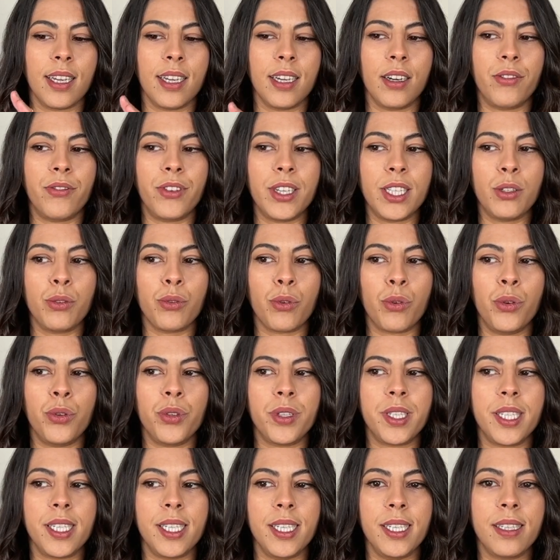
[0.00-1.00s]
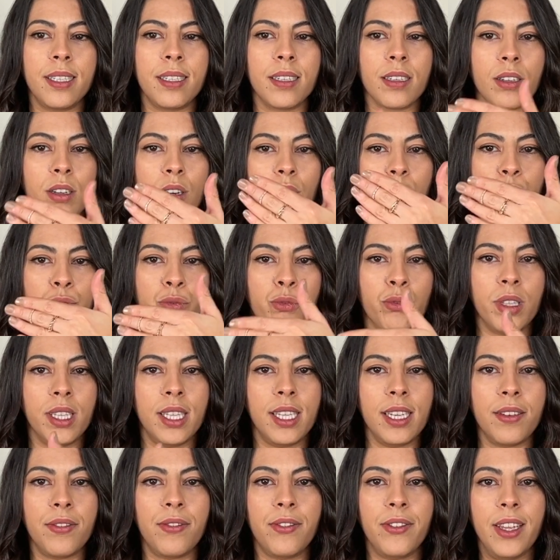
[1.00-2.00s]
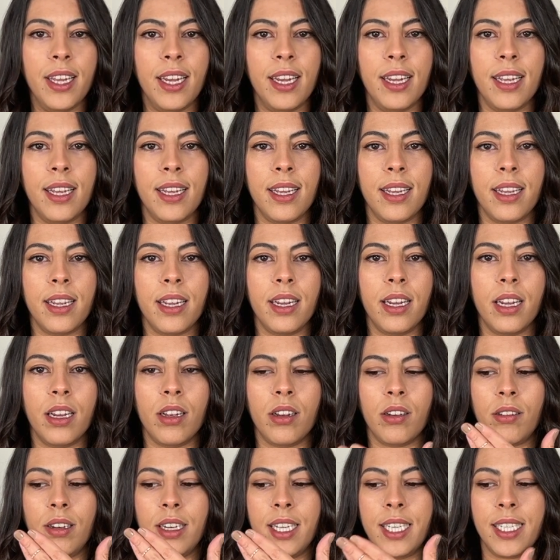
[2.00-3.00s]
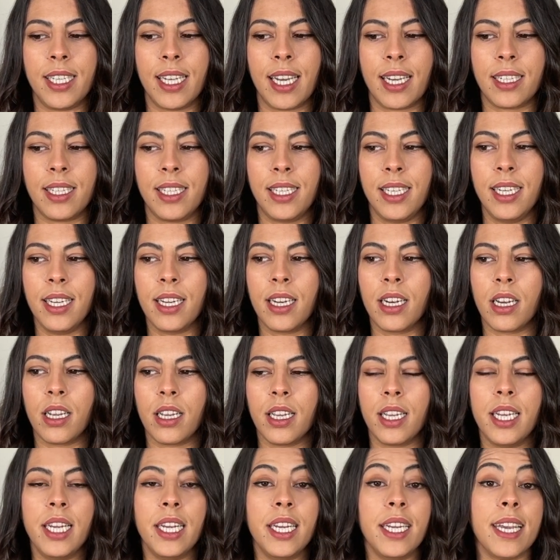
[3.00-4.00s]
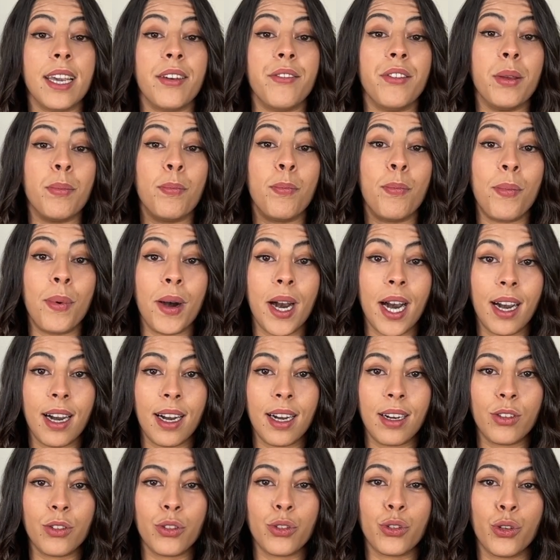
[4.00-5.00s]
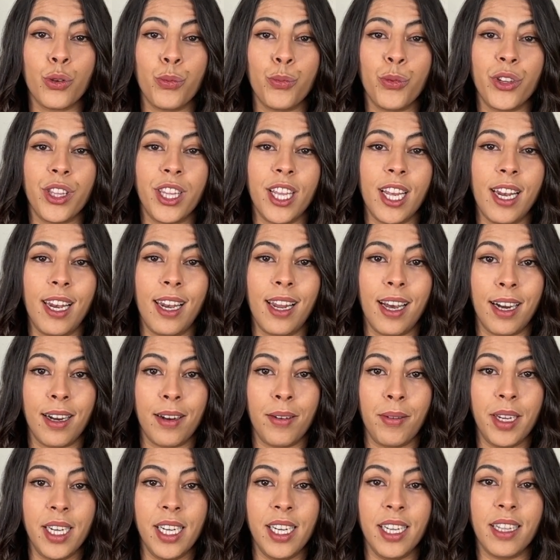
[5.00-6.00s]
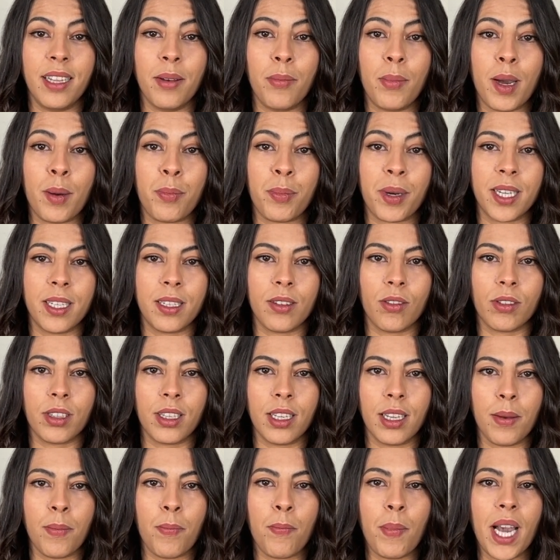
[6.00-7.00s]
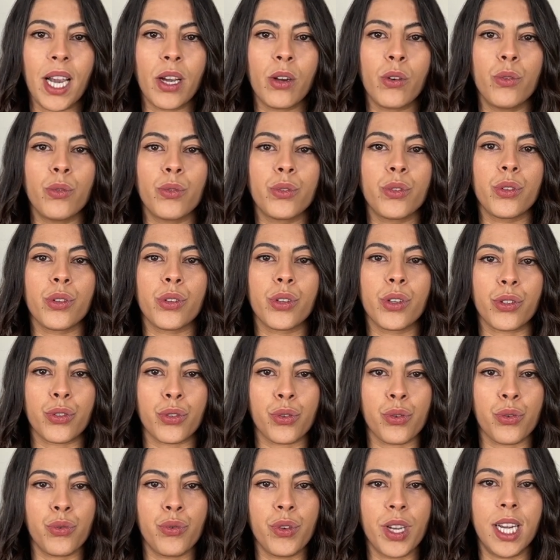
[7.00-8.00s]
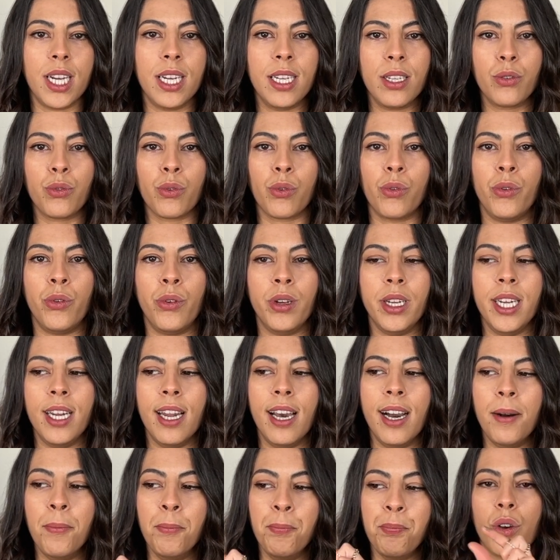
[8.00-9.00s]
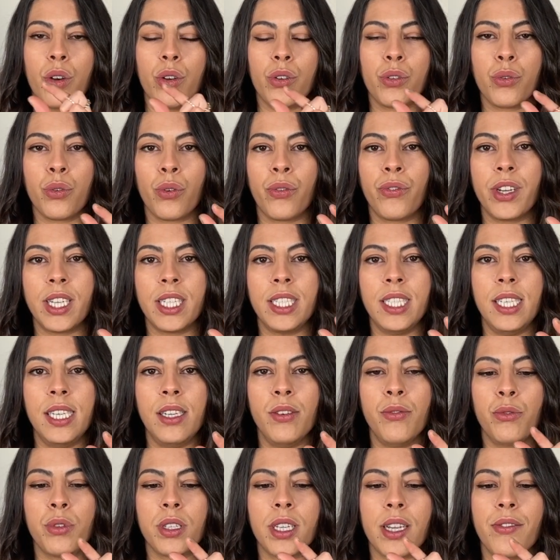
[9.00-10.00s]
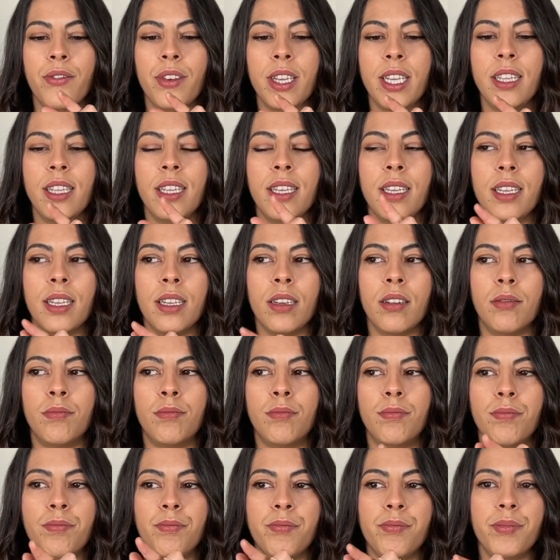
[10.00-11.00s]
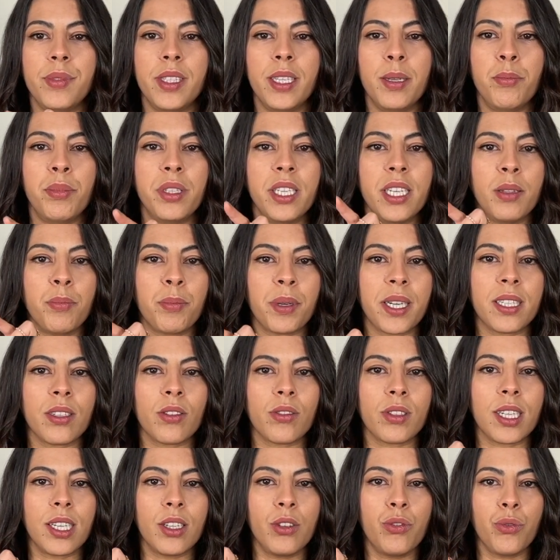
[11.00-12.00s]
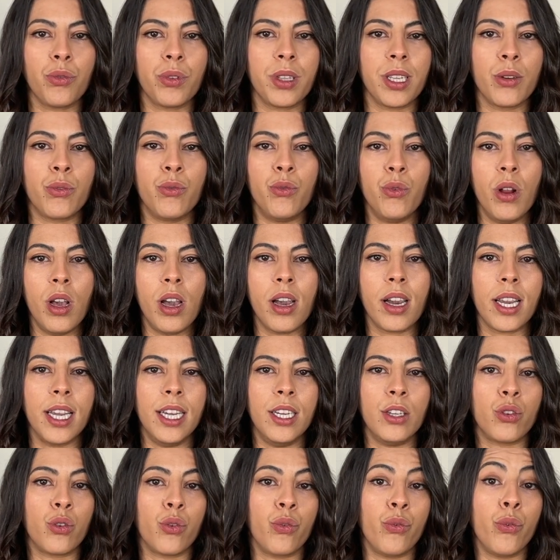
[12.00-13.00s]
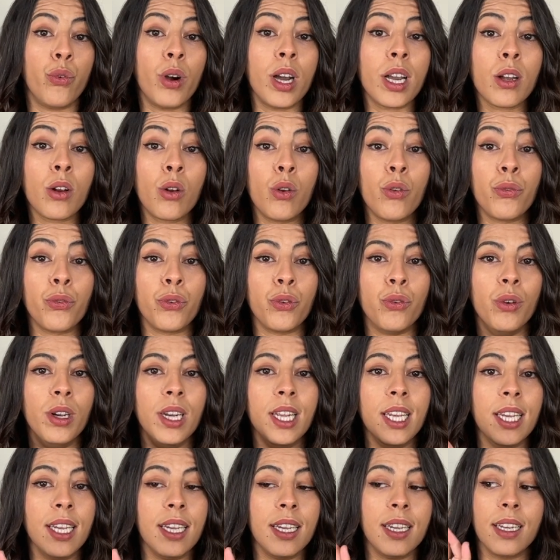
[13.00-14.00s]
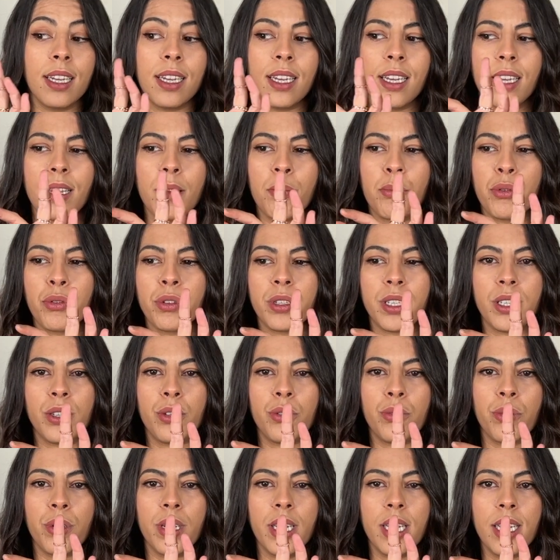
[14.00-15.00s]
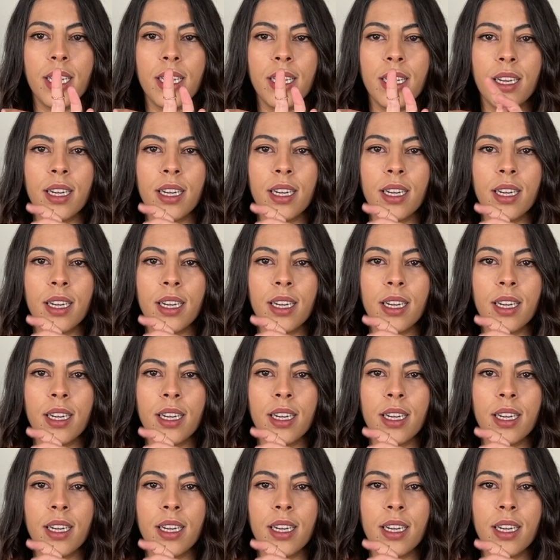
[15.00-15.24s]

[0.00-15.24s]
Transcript: et en fait, sur le site, quand vous défilez les articles, il n'y avait pas ce modèle-là. Il n'était pas présenté. Par contre, quand je suis allée sur le lilas, sur Fendi, vous avez des, des petites présentations des couleurs et je vois que le violet est positionné.